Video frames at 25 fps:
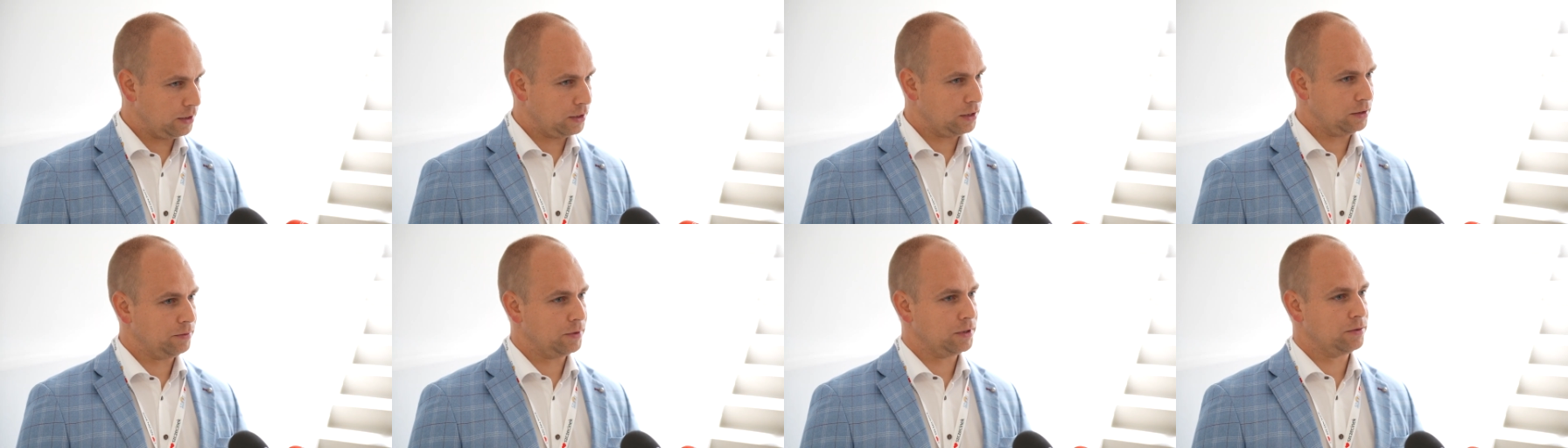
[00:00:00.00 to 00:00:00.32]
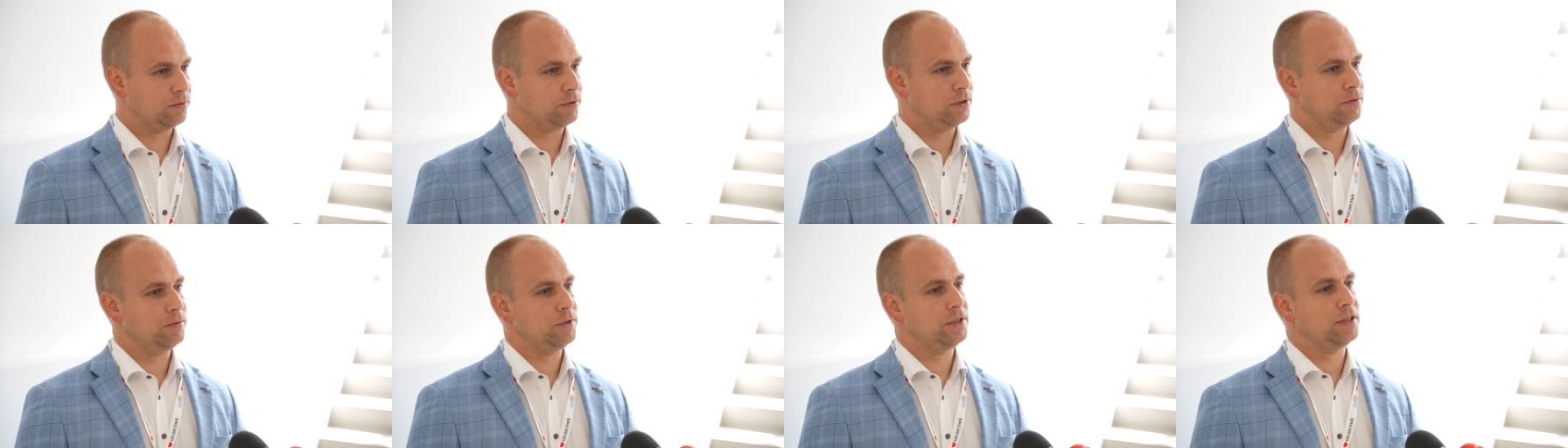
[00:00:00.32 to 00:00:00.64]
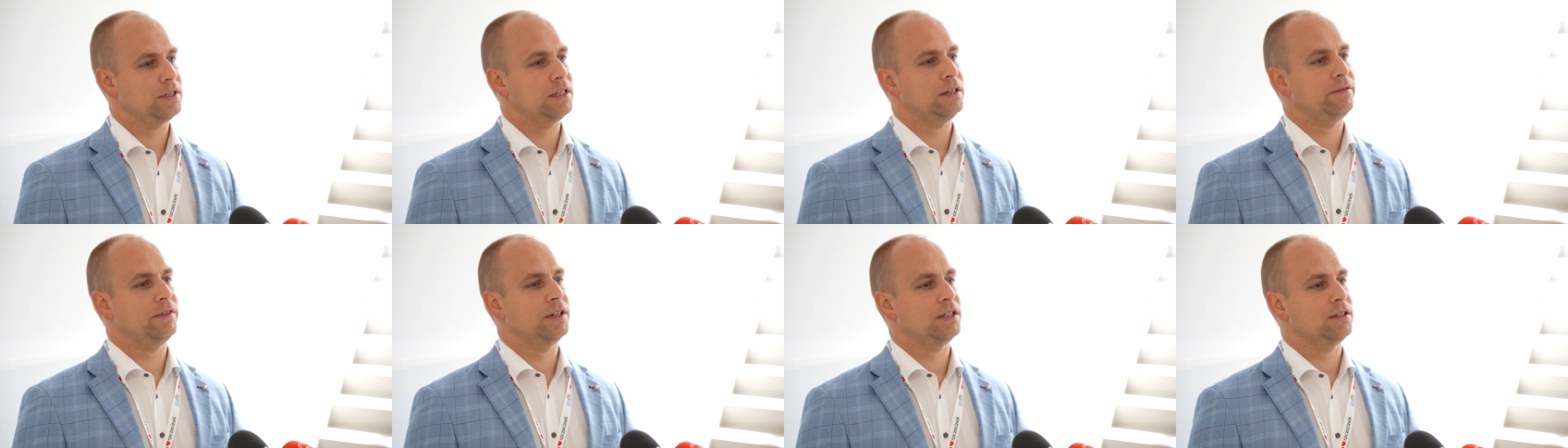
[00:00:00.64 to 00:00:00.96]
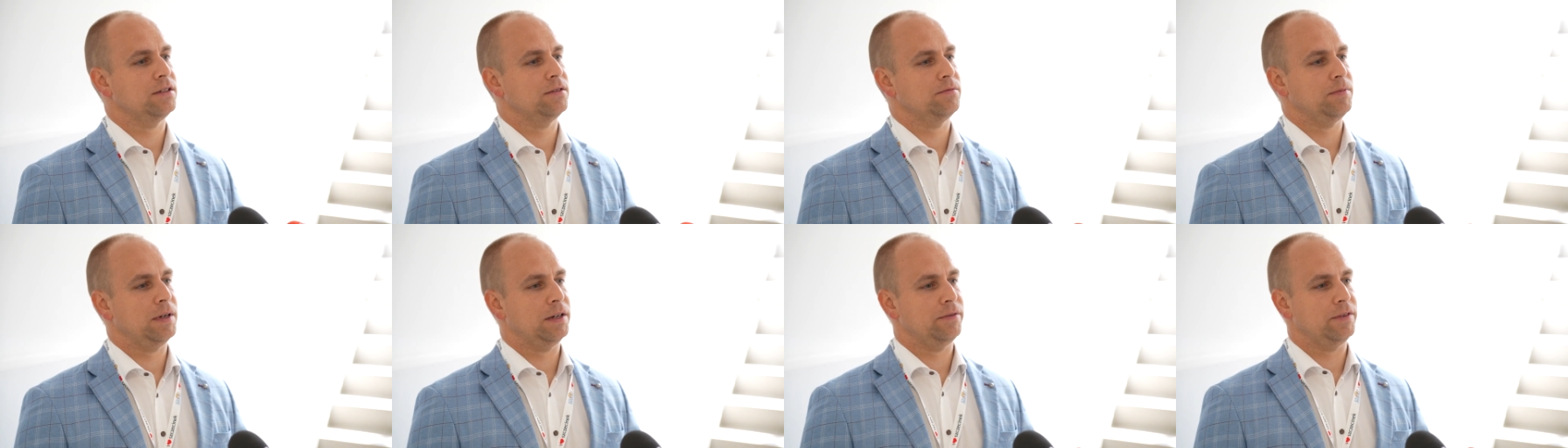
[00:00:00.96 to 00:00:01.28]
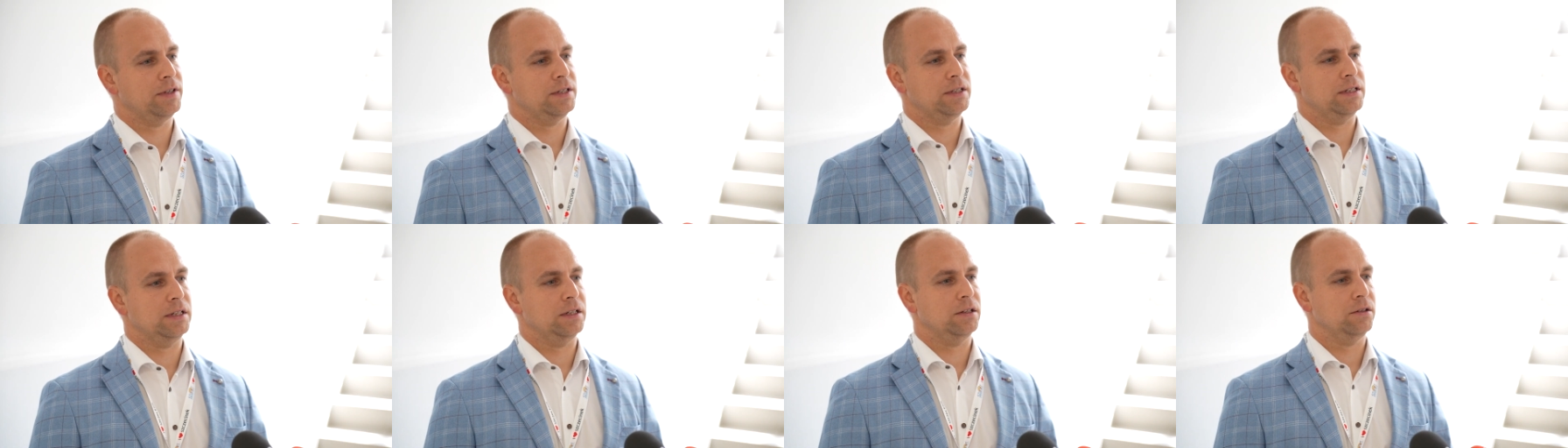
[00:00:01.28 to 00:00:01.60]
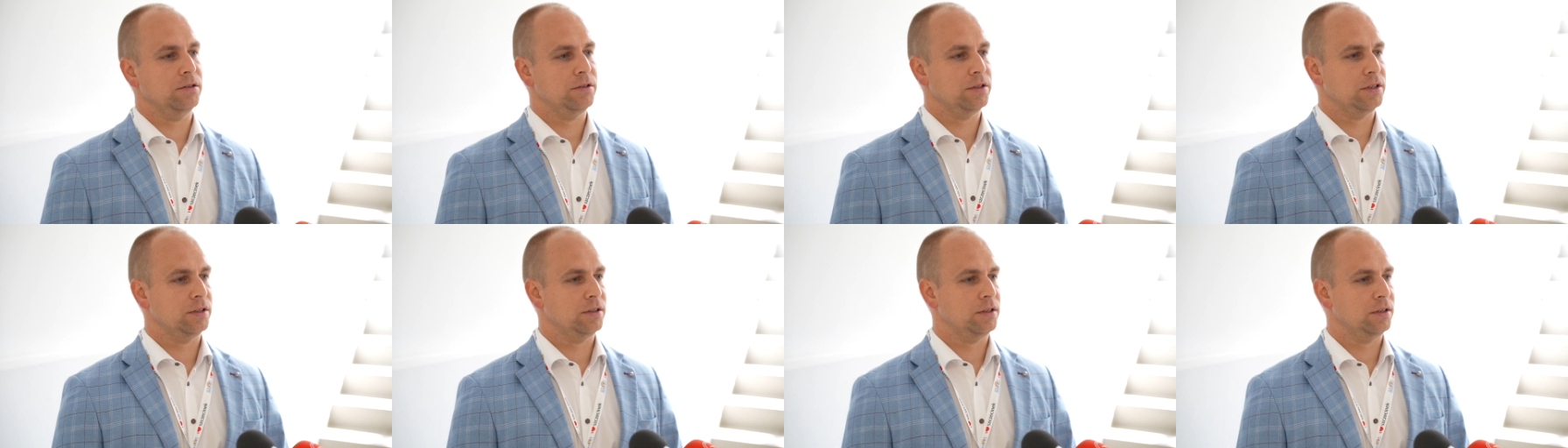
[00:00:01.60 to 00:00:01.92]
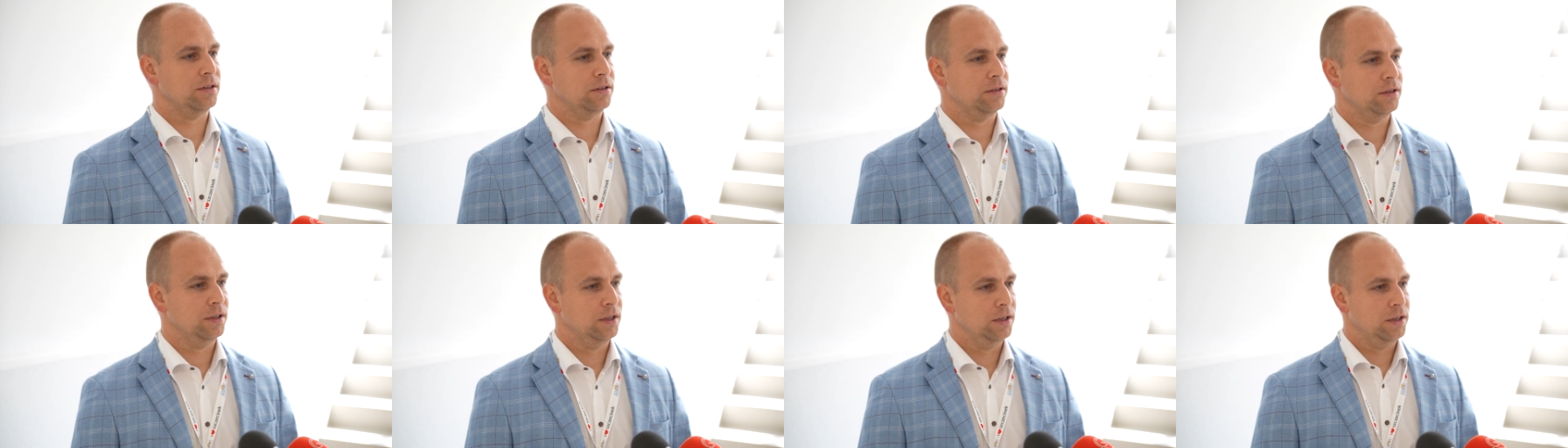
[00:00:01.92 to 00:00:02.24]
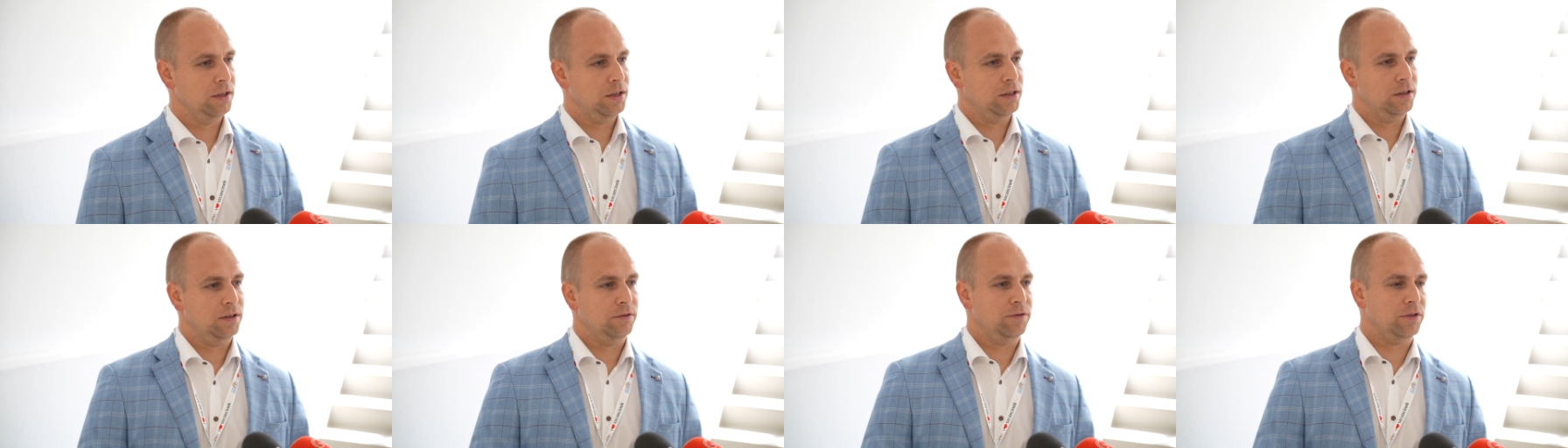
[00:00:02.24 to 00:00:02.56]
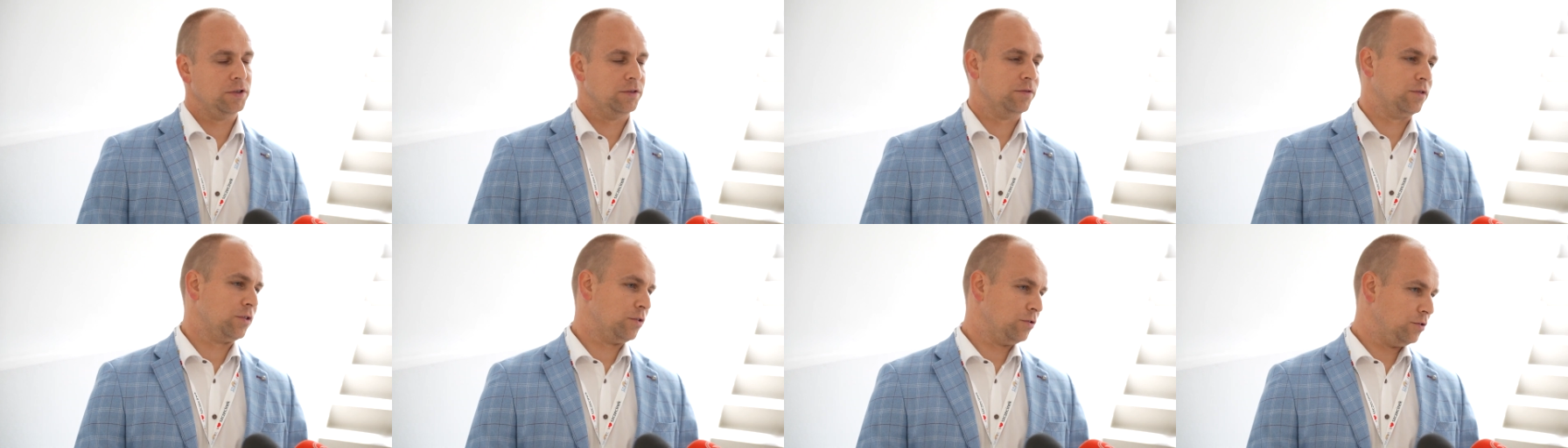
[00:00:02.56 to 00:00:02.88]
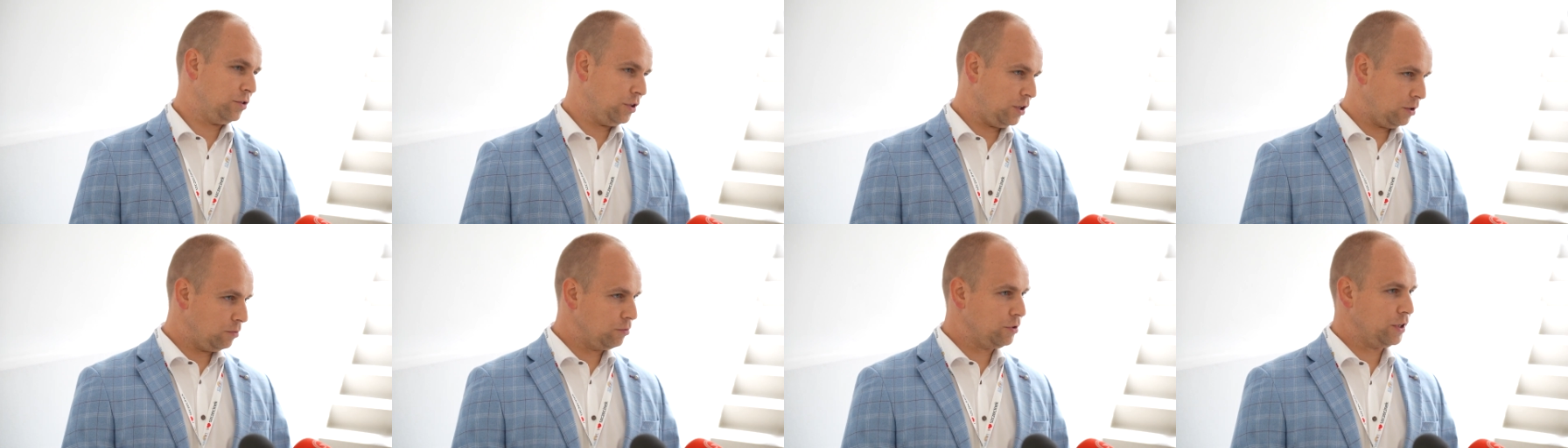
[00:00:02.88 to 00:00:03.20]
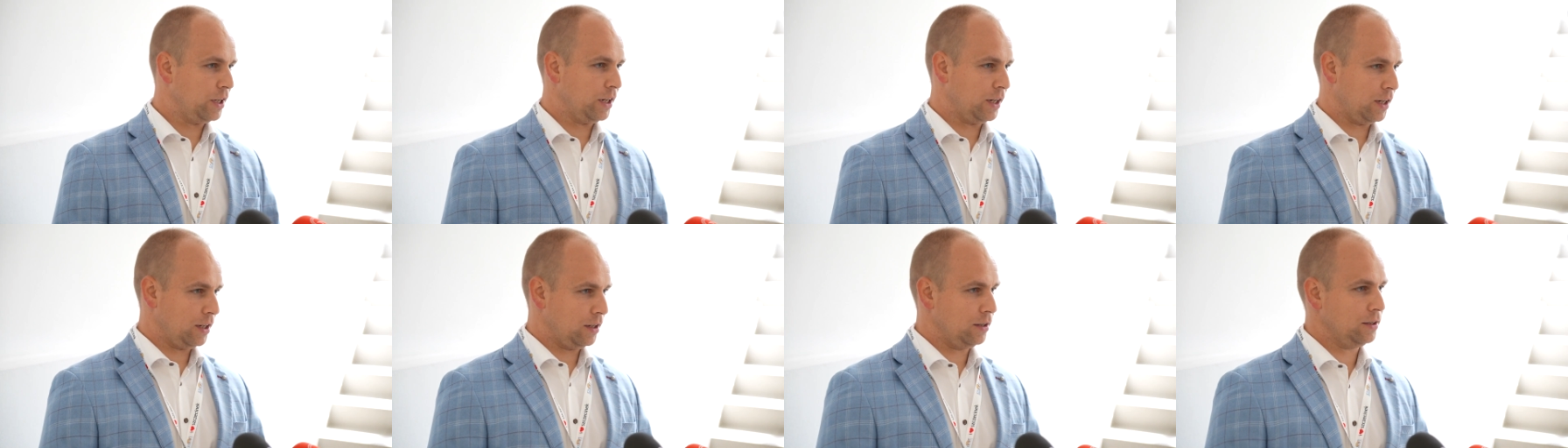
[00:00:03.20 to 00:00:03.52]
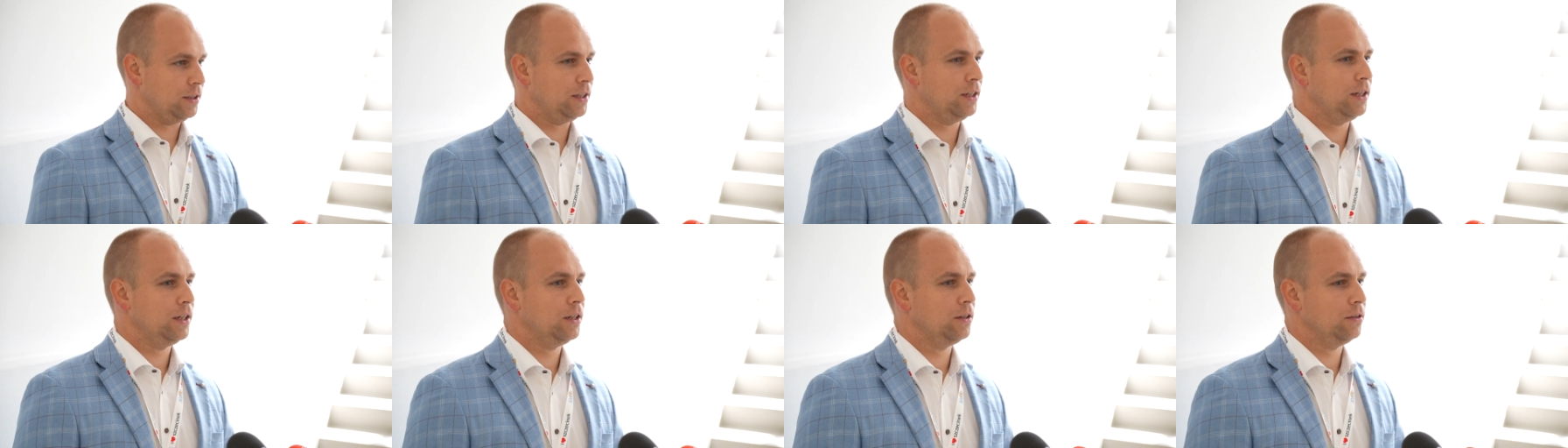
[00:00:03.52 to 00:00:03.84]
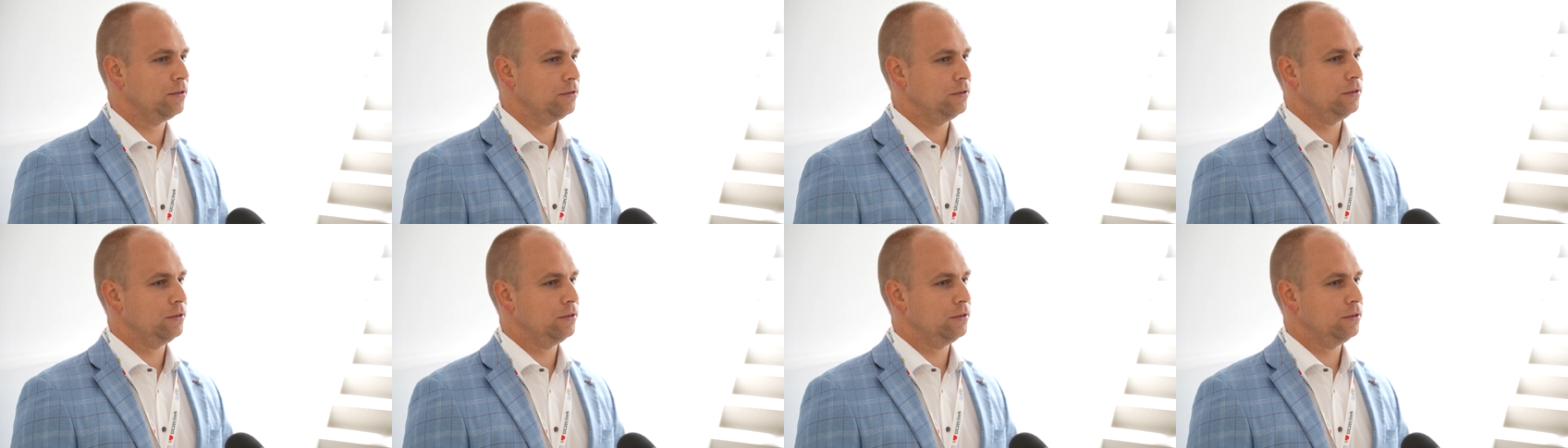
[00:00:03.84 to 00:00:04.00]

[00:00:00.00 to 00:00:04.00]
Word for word: natomiast musimy sobie zdawać sprawę z tego, że ten fosfor on nie ucieka, tak?